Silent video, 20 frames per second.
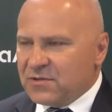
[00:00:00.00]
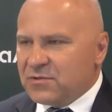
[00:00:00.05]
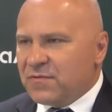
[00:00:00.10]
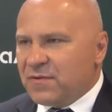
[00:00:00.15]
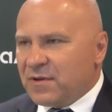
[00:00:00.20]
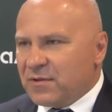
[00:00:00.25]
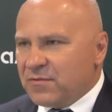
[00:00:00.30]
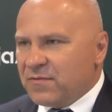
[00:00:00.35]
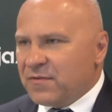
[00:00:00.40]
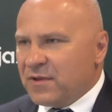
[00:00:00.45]
z
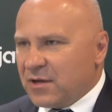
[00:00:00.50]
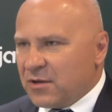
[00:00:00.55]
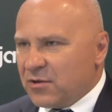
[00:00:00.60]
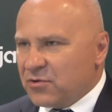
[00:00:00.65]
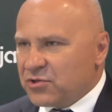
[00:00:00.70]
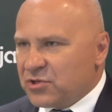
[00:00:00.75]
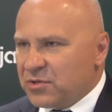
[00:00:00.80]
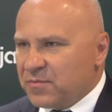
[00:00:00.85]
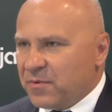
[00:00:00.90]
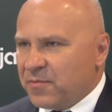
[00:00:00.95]
uwadów na
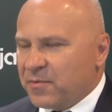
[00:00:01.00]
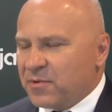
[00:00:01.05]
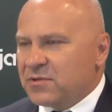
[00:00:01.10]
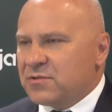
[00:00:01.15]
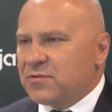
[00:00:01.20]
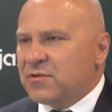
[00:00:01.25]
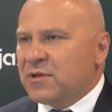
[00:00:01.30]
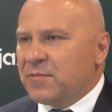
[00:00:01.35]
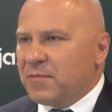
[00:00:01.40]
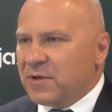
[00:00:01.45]
koszty po
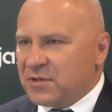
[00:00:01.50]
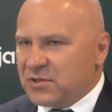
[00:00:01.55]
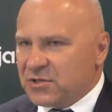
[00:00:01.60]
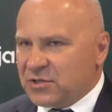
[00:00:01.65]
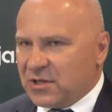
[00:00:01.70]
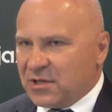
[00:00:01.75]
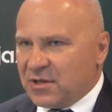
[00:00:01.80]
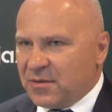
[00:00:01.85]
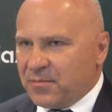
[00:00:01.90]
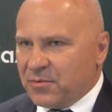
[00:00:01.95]
prostu nie ma też
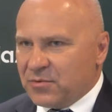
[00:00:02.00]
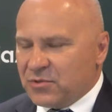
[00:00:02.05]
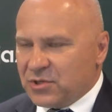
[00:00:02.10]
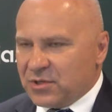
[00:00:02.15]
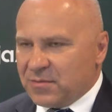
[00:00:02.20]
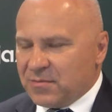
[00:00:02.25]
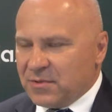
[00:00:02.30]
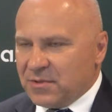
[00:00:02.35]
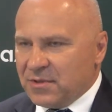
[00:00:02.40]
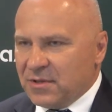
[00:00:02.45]
takiej
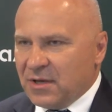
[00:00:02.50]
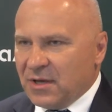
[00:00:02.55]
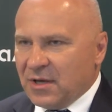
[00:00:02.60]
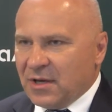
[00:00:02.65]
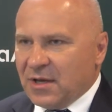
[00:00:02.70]
potrzeby.